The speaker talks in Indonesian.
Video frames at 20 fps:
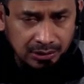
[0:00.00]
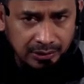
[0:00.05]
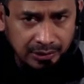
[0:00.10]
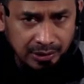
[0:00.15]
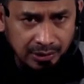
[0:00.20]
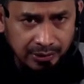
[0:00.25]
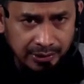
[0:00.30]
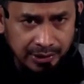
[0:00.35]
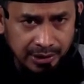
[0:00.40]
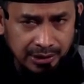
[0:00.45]

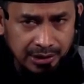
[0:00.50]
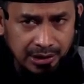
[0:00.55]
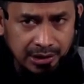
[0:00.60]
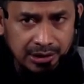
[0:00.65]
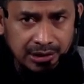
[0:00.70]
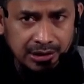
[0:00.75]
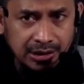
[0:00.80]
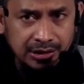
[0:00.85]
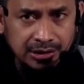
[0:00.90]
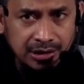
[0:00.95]
Orang-orang
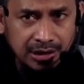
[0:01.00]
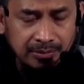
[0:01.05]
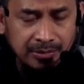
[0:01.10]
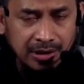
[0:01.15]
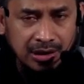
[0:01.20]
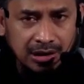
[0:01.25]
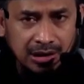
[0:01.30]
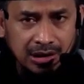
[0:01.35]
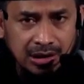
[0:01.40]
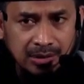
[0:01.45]
yang ini
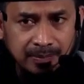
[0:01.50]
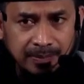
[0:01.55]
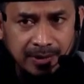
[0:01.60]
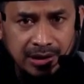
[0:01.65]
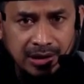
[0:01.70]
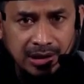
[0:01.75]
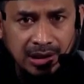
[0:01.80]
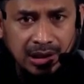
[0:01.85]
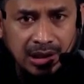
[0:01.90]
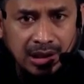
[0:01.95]
terbagi
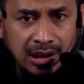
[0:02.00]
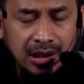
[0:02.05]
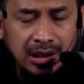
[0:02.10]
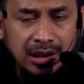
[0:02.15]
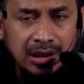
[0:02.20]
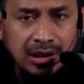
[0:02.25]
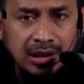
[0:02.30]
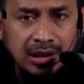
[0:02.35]
kepada